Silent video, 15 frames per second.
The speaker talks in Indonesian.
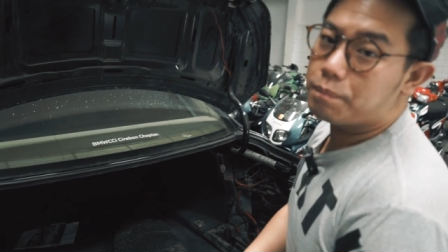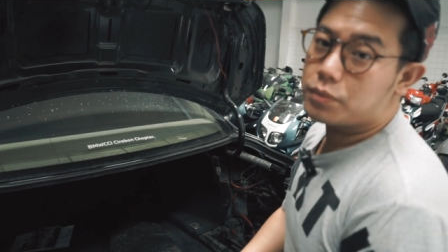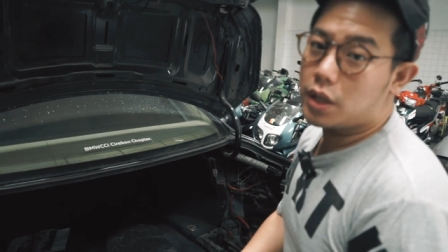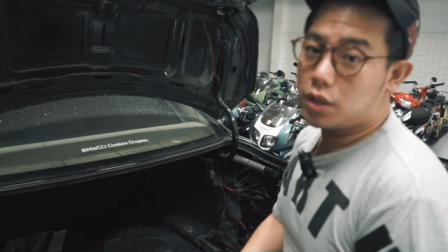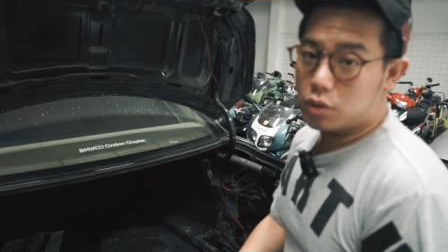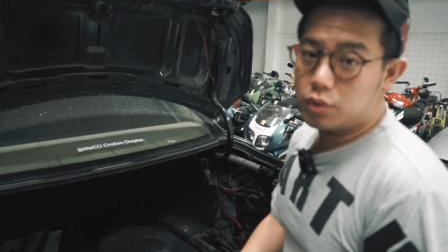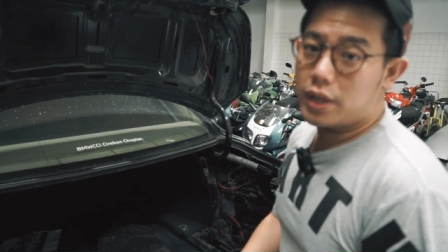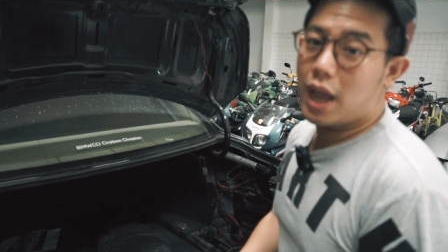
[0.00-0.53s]

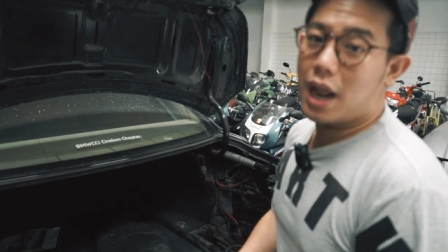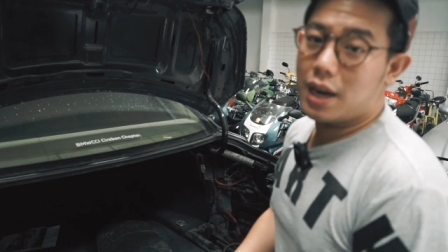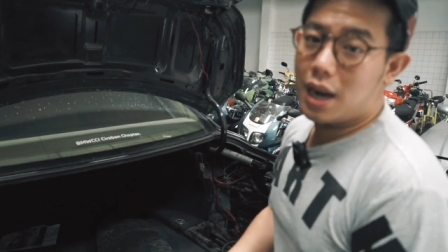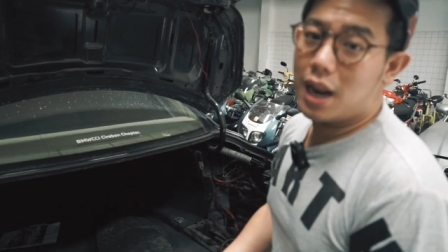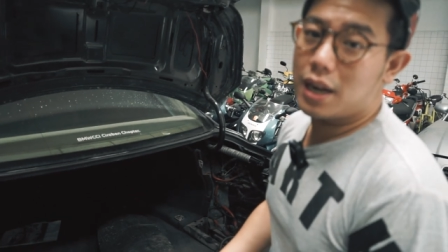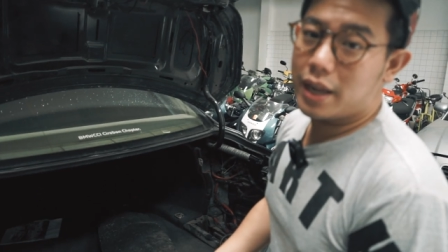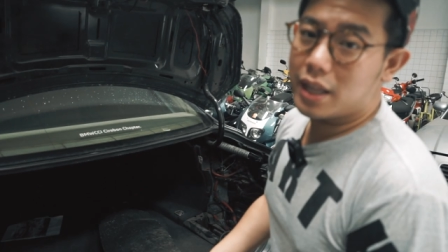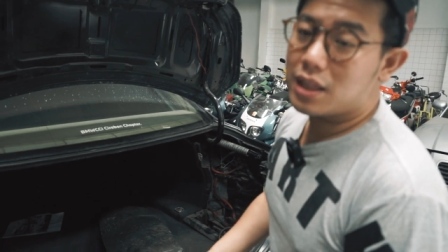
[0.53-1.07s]
tentunya
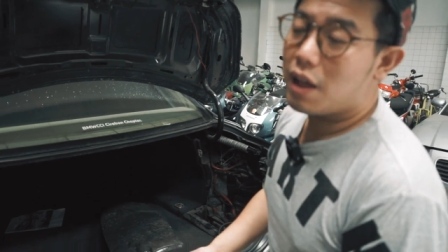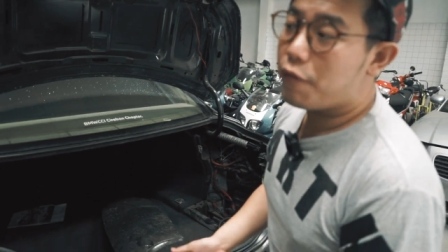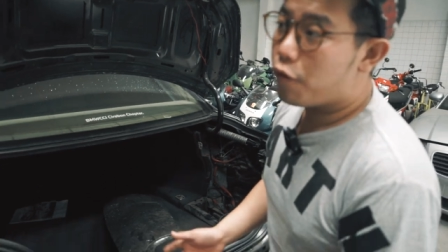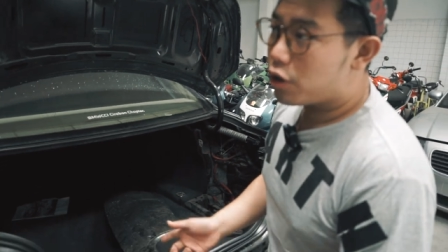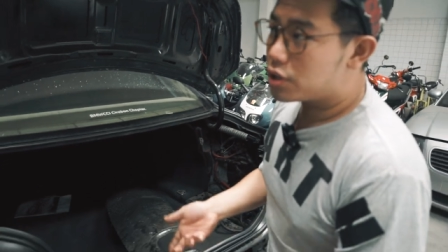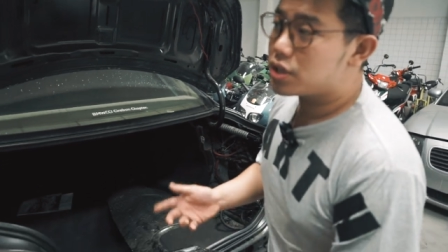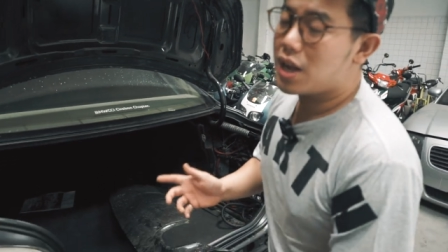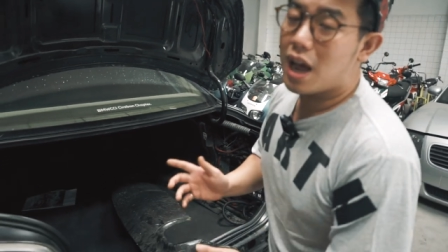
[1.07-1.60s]
andalan kita
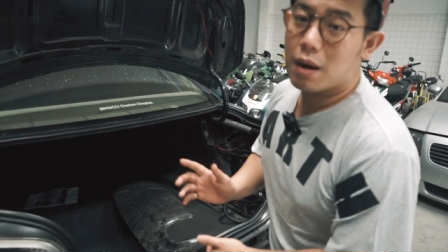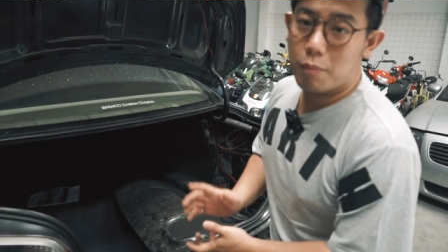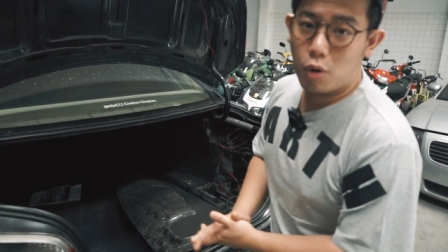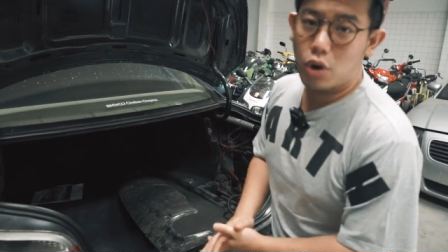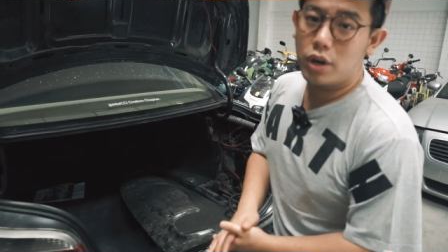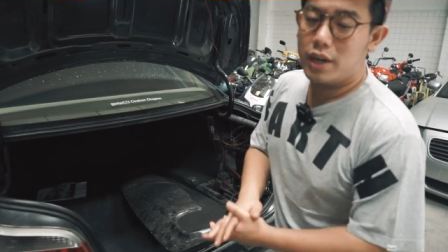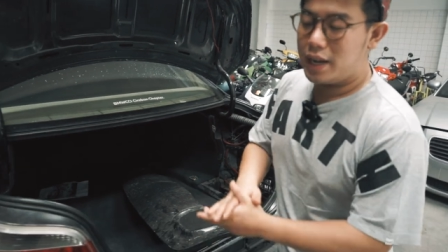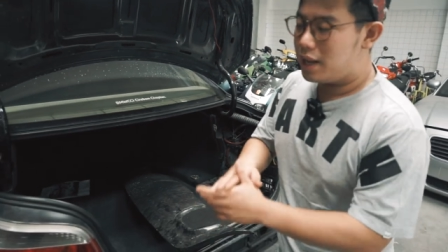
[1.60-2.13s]
Force
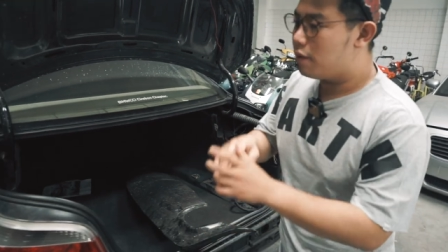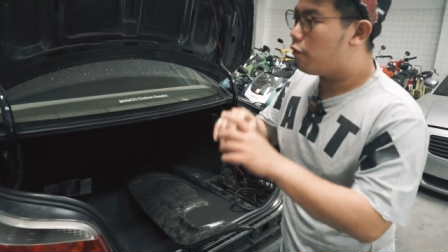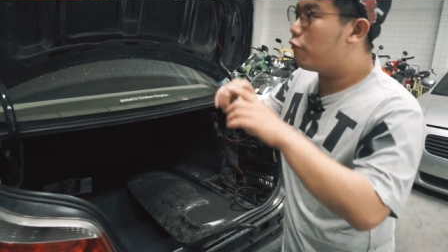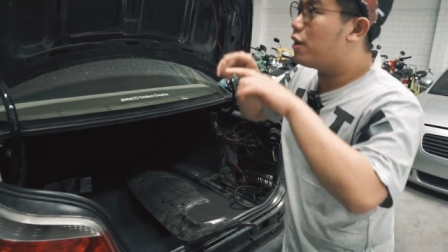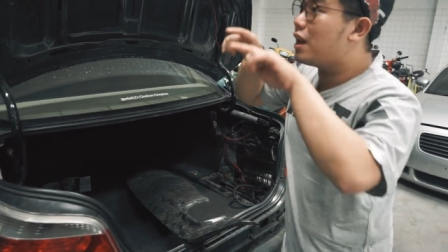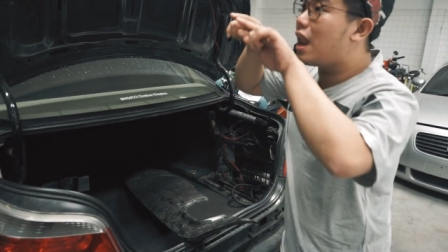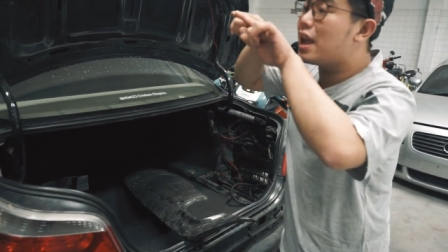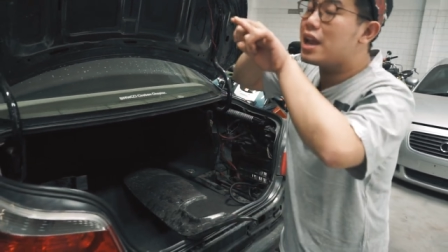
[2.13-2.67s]
Carbon di
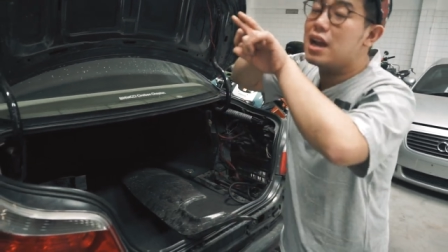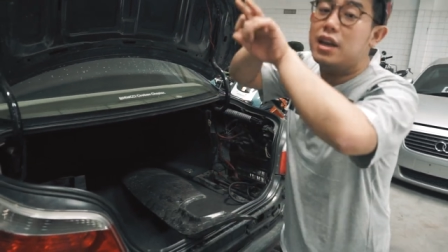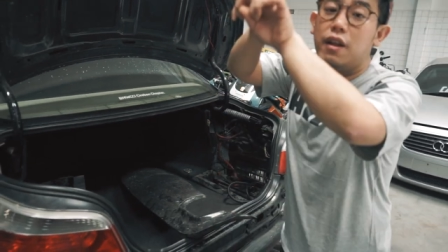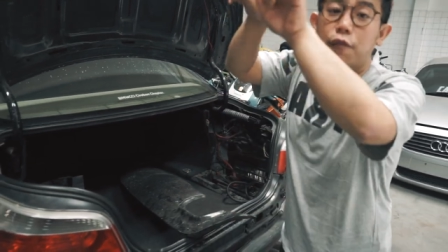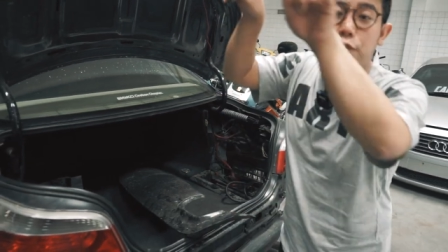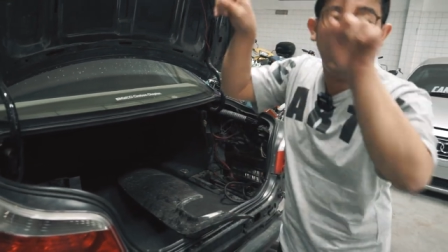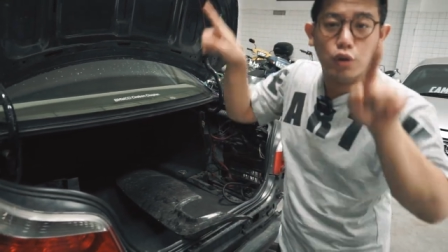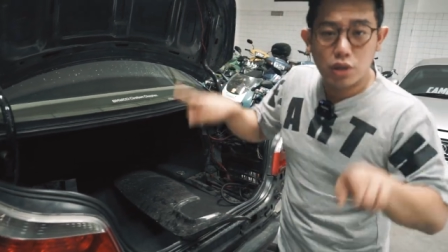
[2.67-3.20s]
wilayah
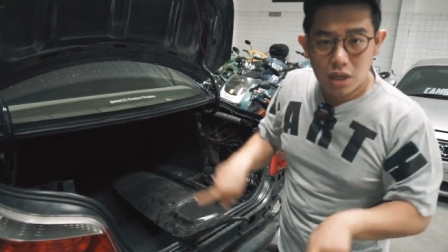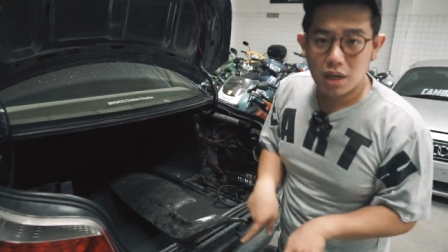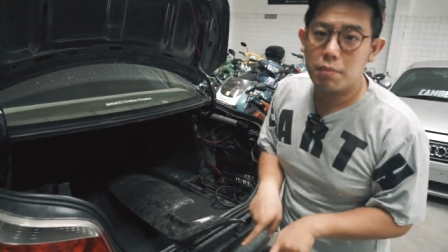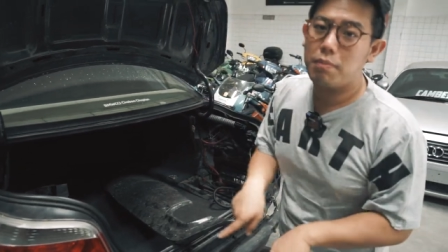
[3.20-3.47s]
diffuser